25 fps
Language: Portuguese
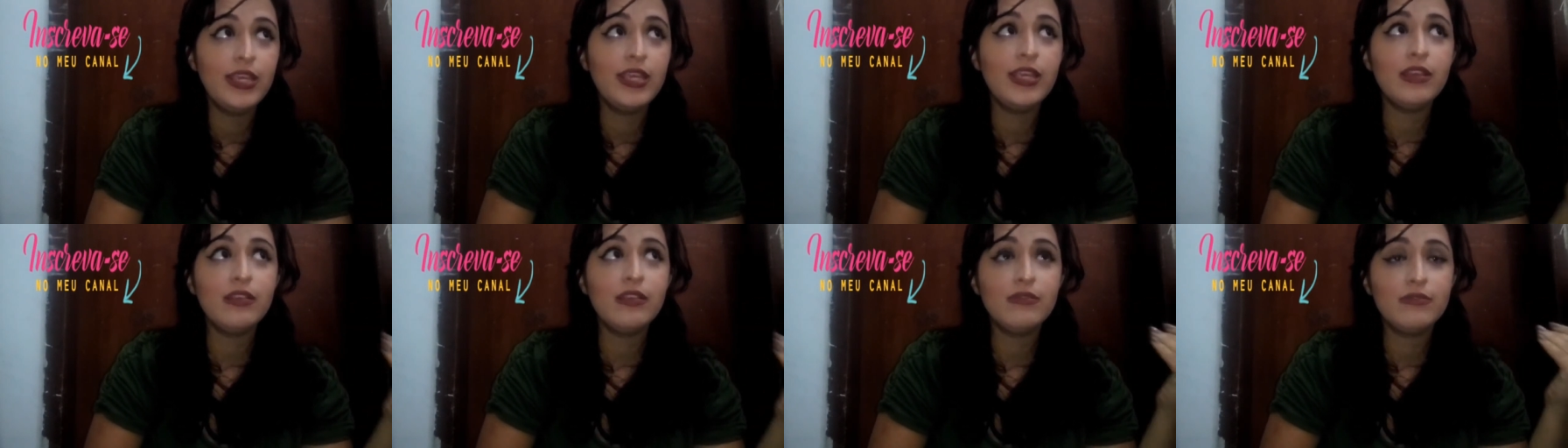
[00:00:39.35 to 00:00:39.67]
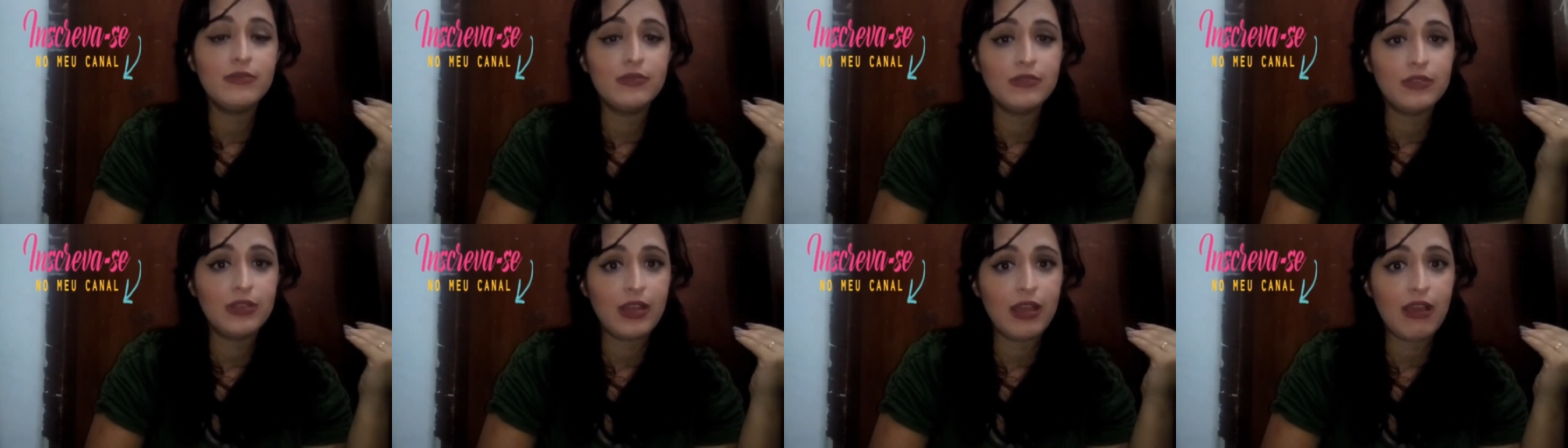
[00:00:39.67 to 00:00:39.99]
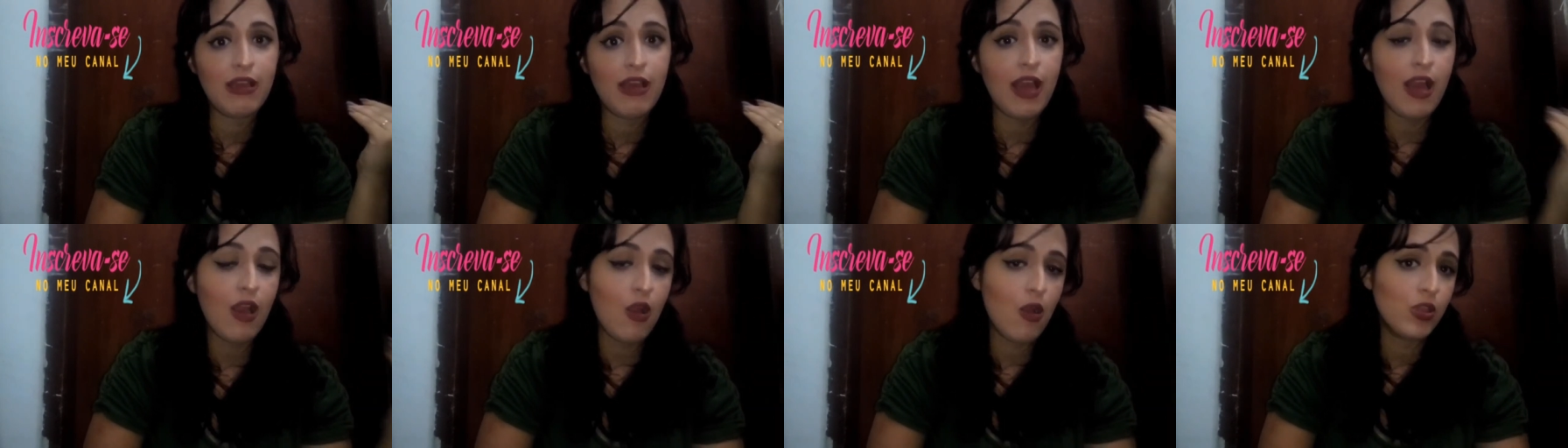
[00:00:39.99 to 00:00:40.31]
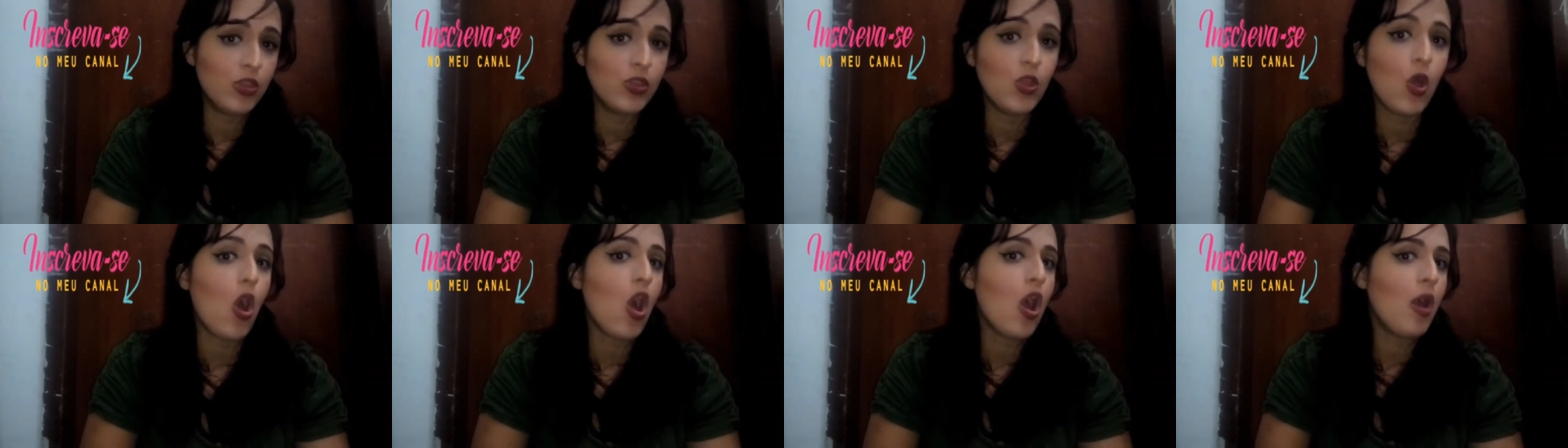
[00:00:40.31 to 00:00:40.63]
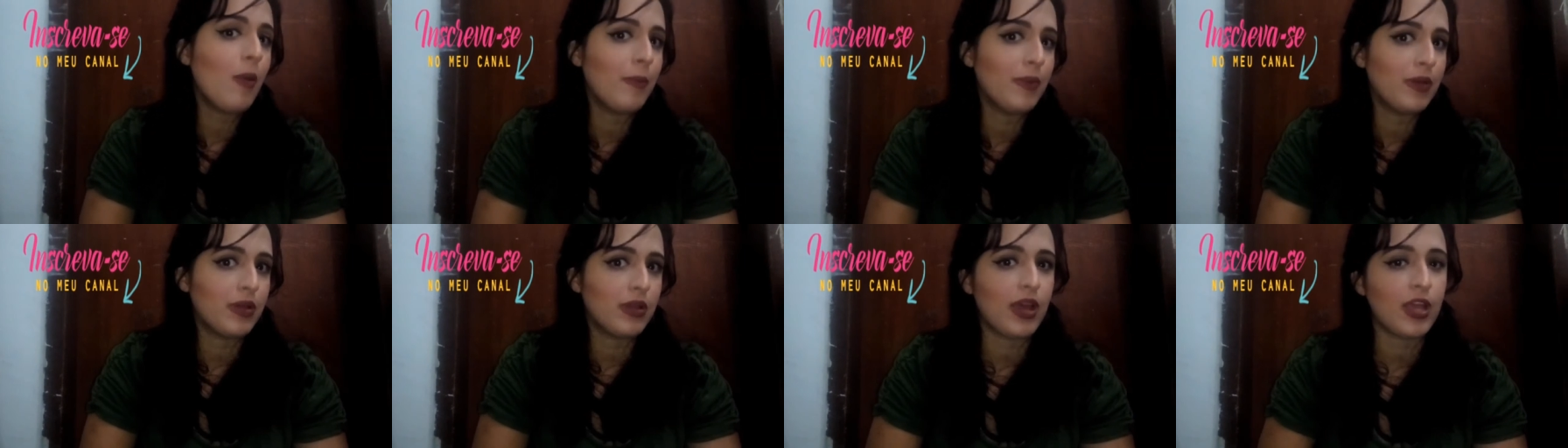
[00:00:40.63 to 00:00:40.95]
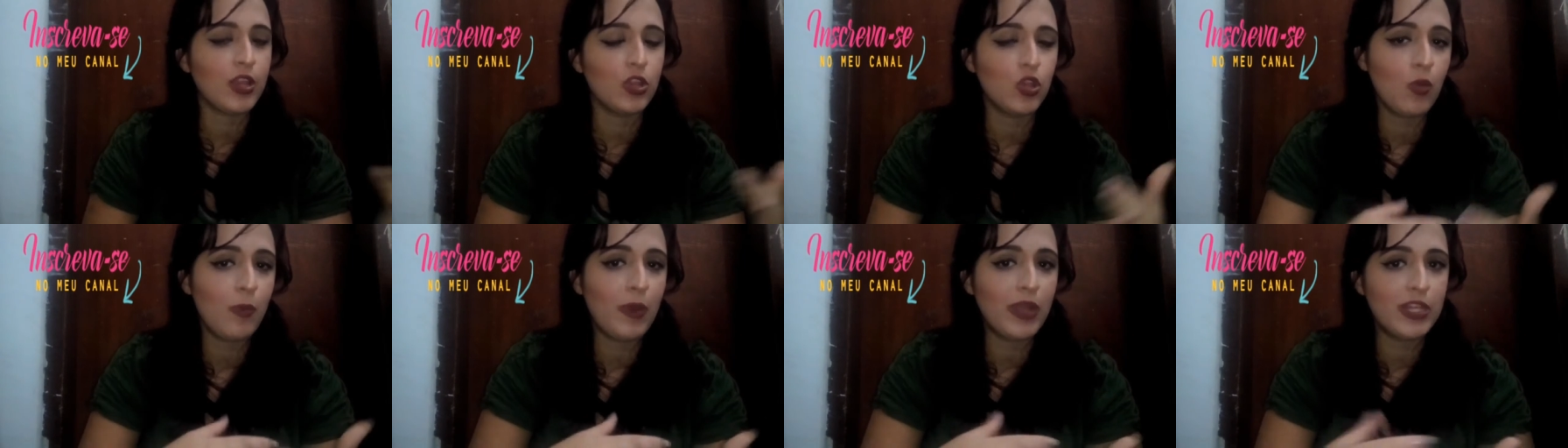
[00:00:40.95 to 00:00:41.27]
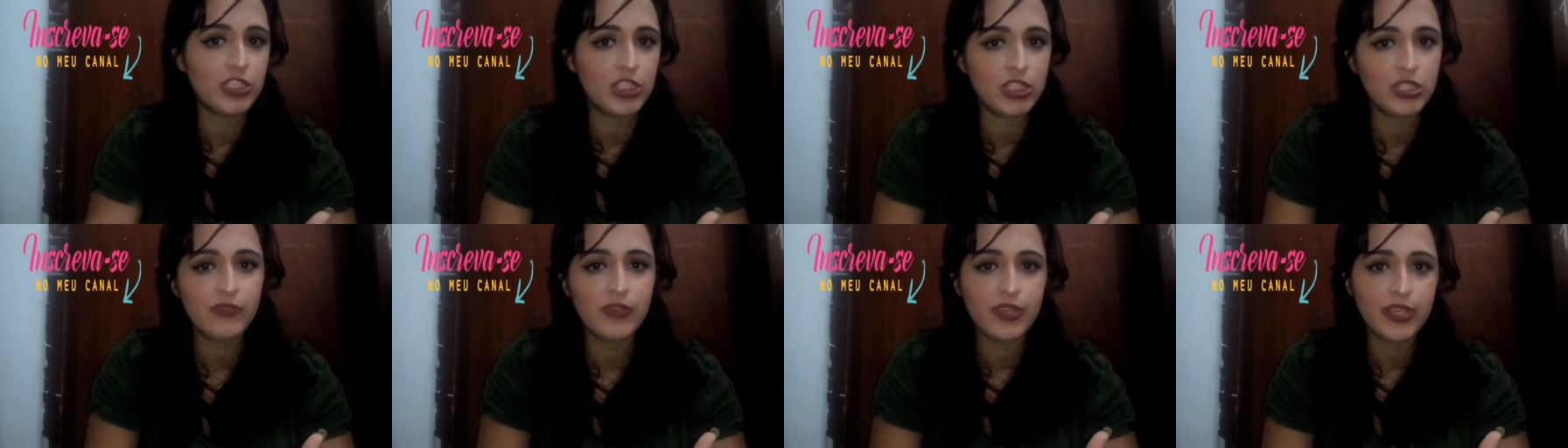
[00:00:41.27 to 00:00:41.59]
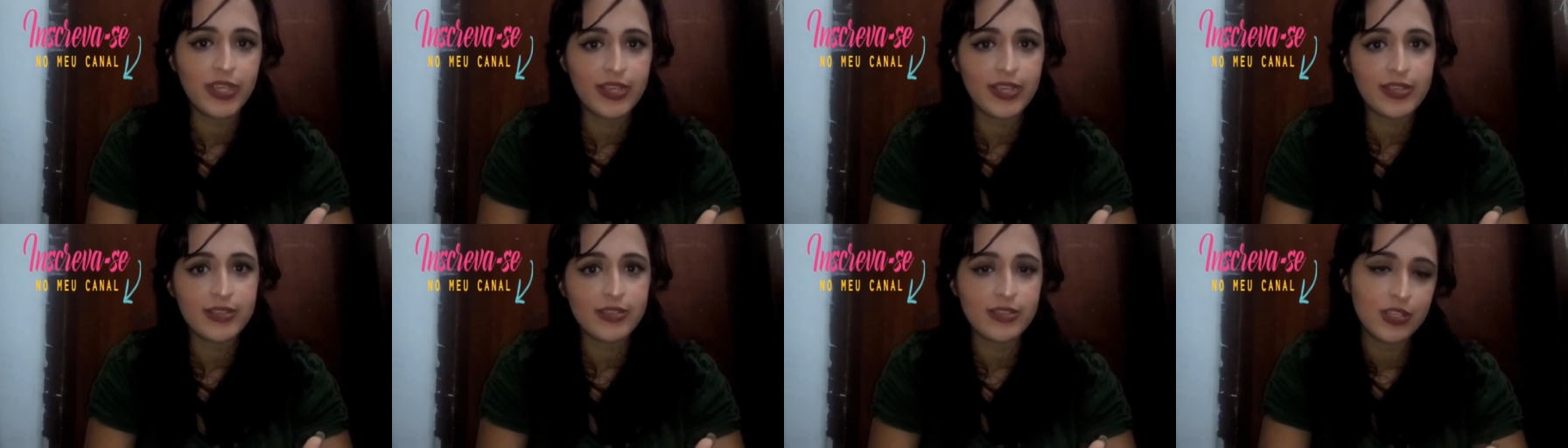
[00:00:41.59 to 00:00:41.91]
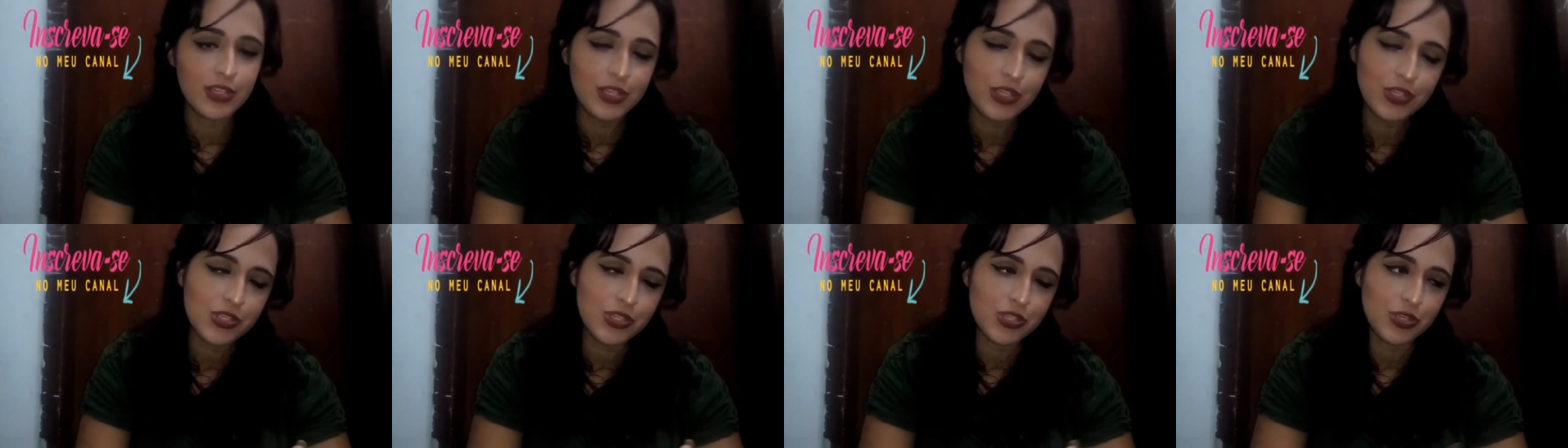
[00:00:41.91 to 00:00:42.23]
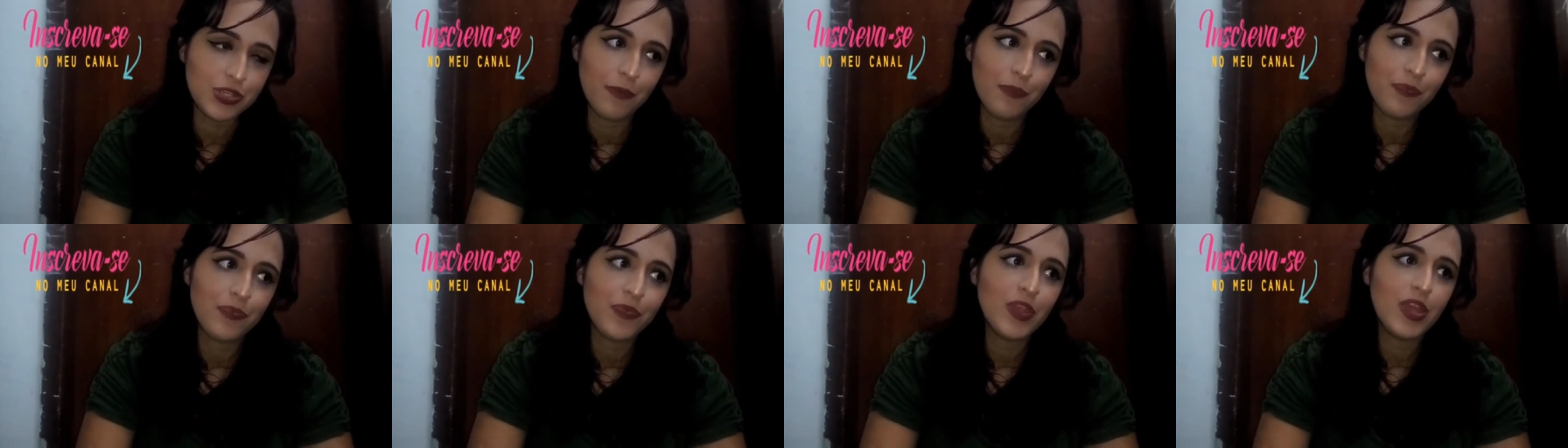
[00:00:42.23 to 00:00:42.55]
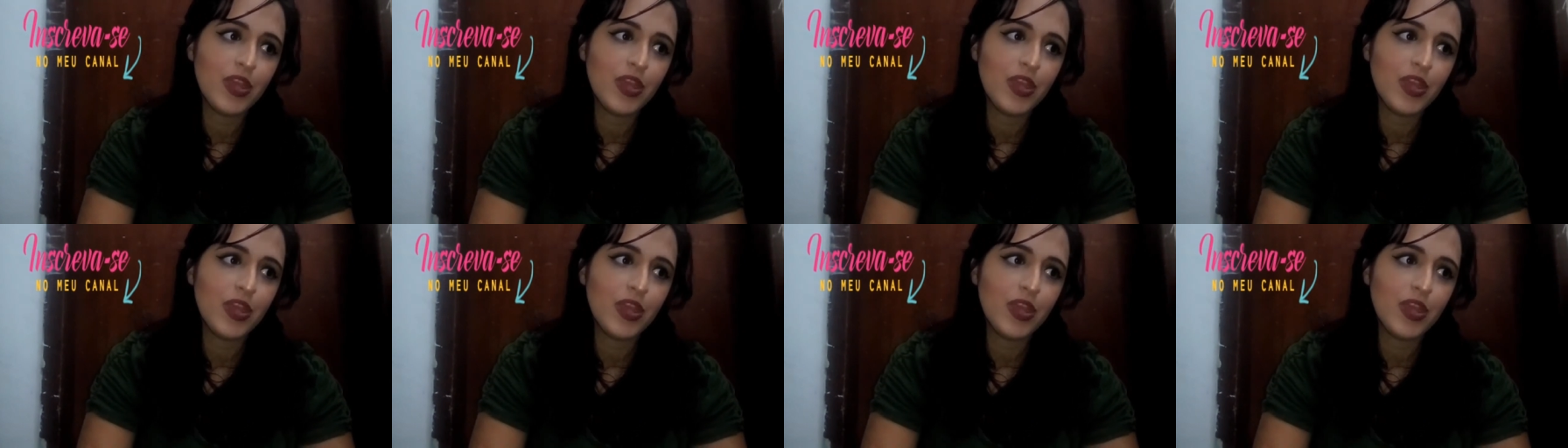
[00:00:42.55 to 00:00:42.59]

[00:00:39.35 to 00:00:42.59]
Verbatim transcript: E a norma, a normativa que existe